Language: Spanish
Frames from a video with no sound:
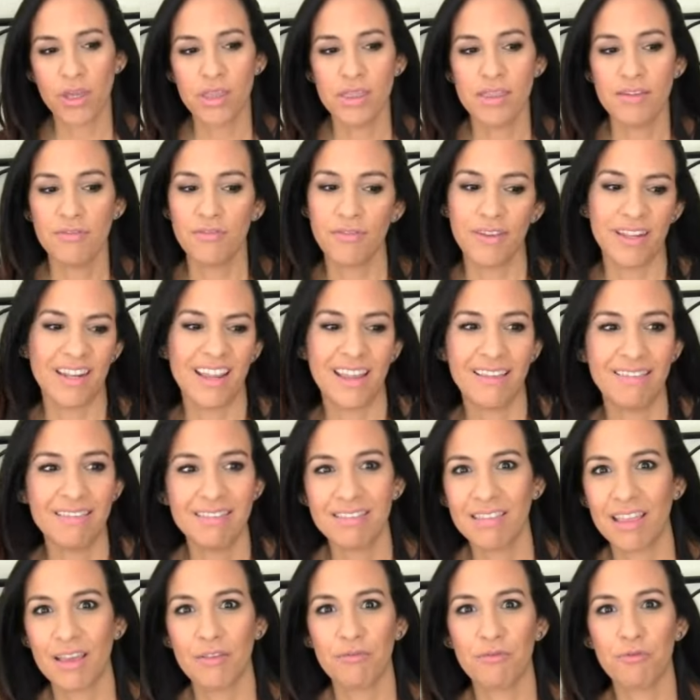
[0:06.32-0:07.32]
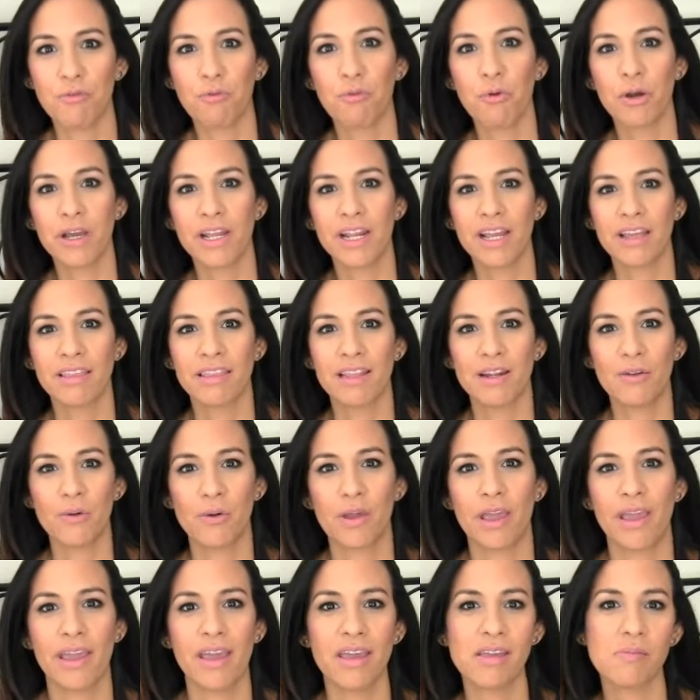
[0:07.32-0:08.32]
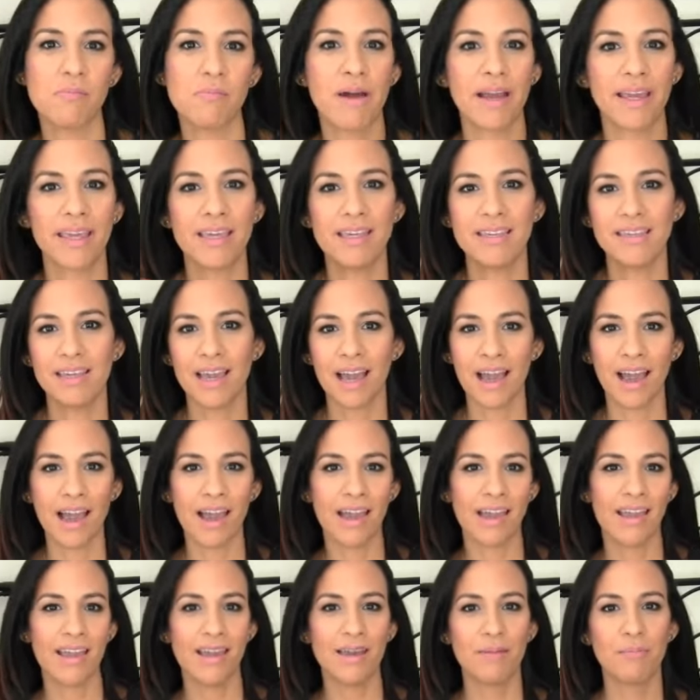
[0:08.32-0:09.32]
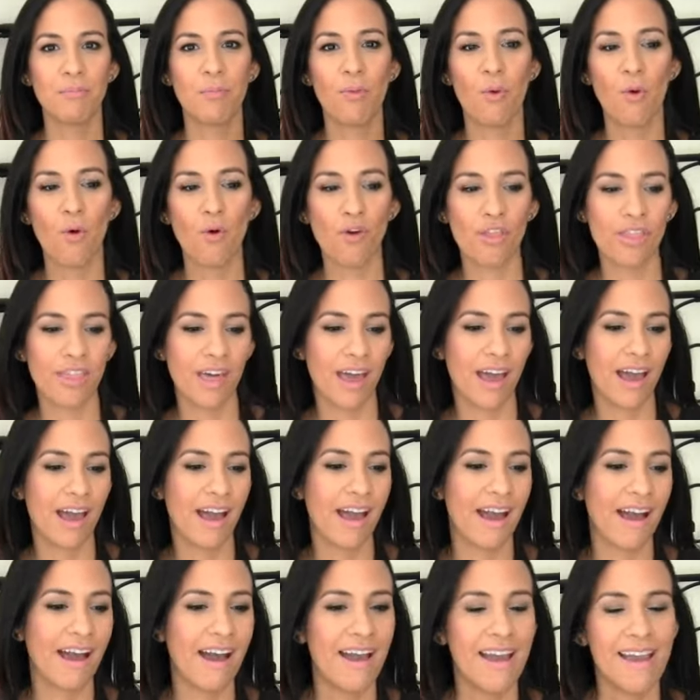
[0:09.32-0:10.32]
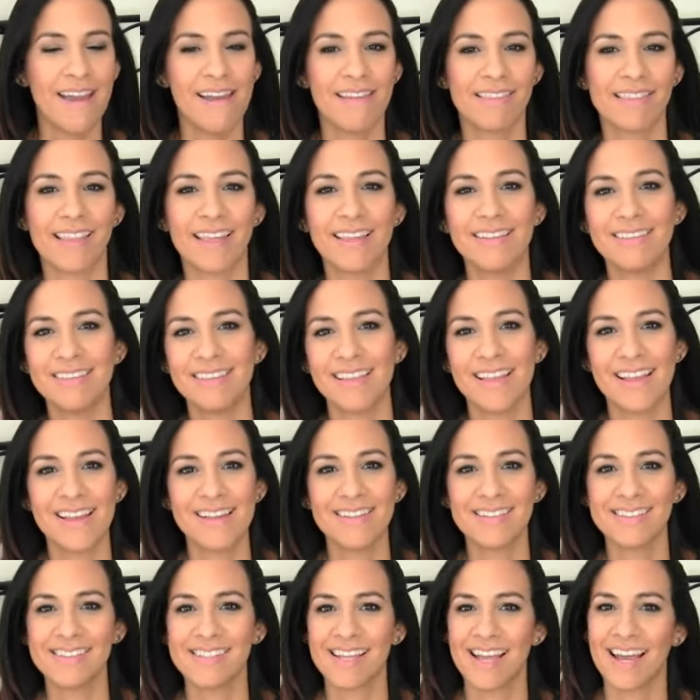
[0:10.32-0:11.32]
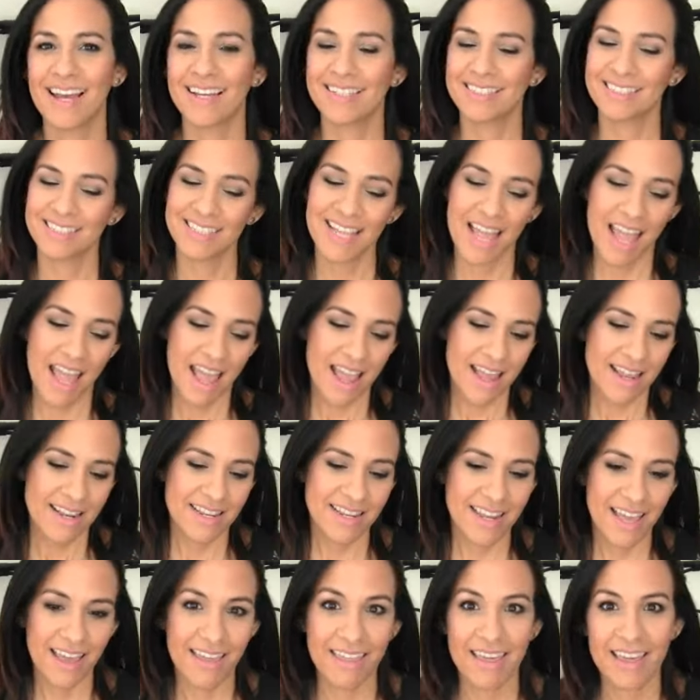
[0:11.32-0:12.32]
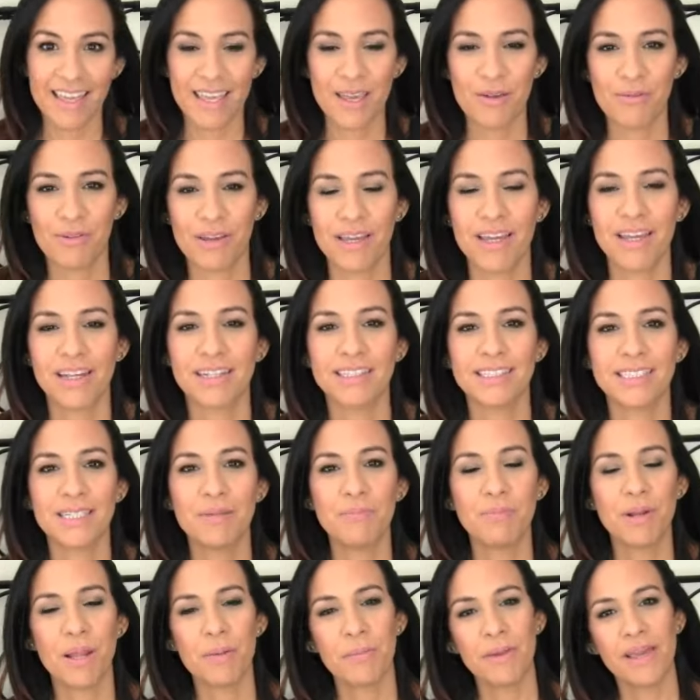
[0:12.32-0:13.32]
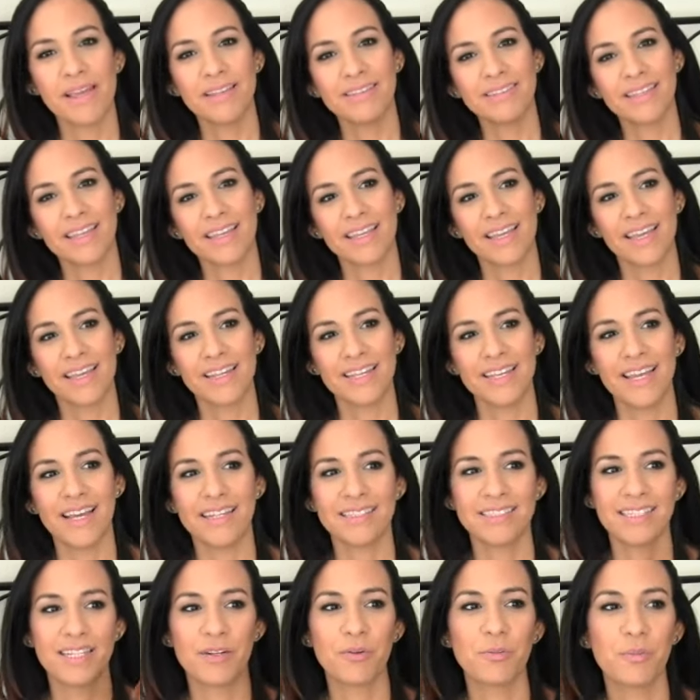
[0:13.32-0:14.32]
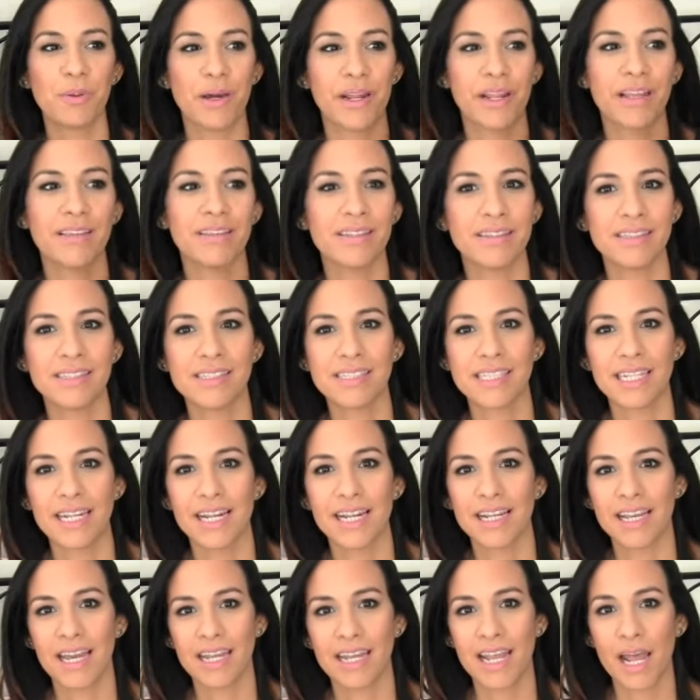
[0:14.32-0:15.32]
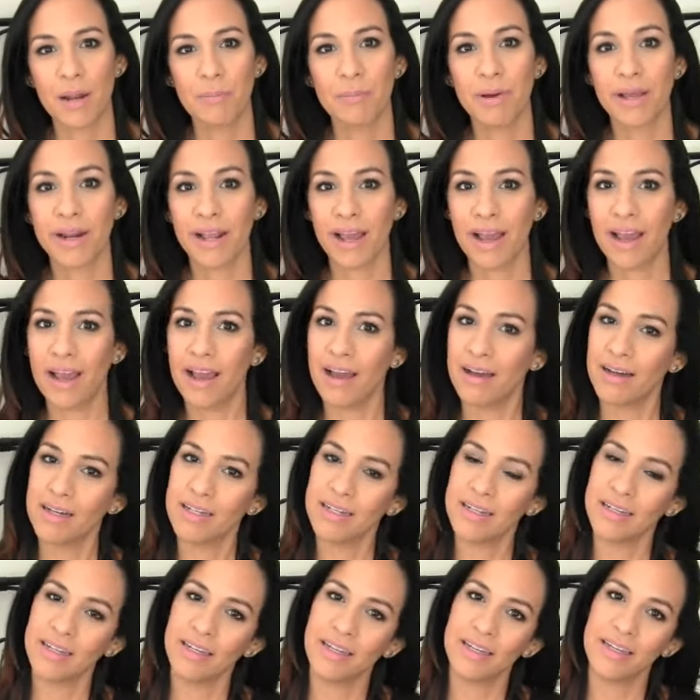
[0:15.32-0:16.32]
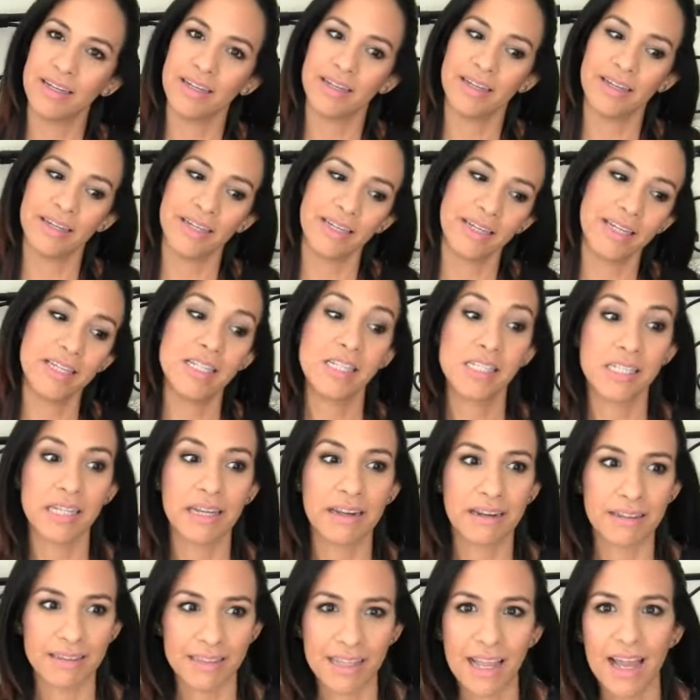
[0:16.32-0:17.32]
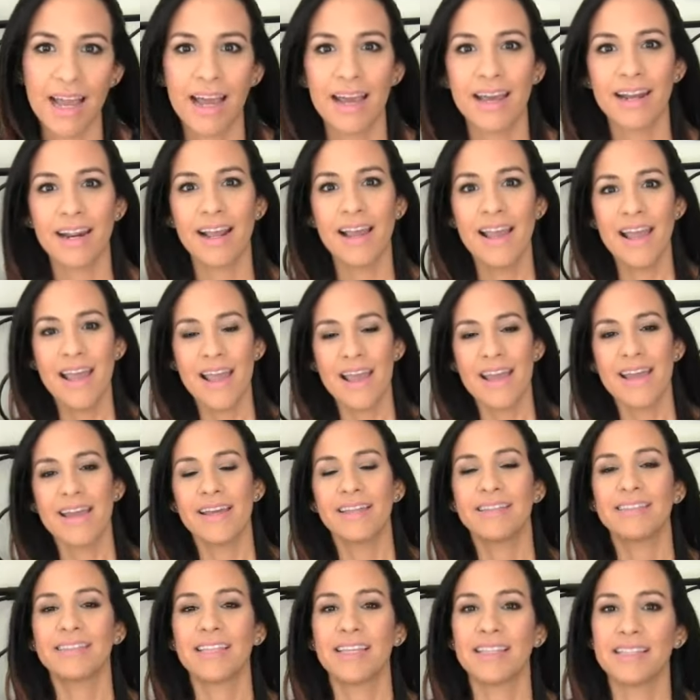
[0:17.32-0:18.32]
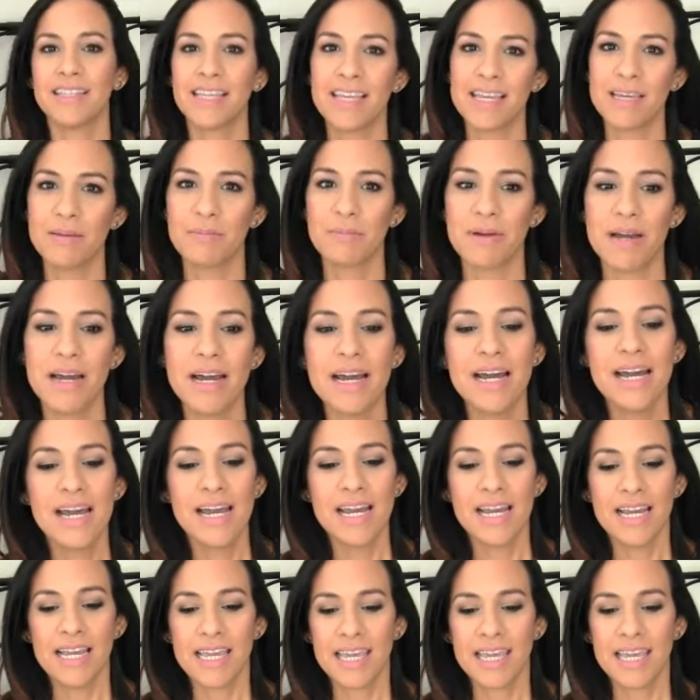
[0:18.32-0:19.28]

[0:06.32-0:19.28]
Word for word: hoy diferente, fuera de lo que es maquillaje, moda, tendencias, nada que ver, simplemente quería hacer un paréntesis en el canal para eh, insertar este tema